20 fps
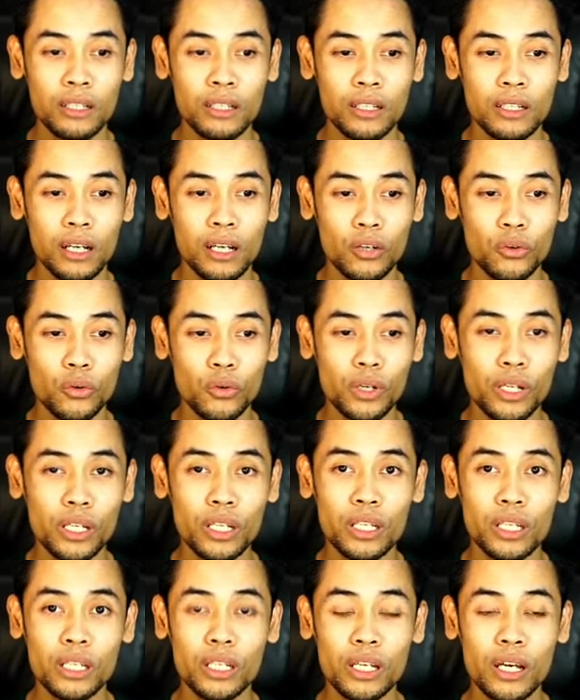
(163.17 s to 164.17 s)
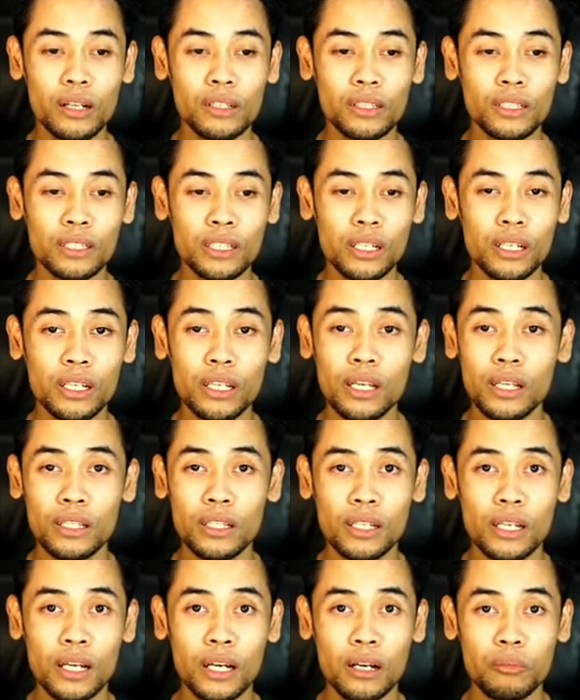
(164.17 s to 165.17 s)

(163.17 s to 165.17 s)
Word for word: Nah, kuning ini artinya dia tidak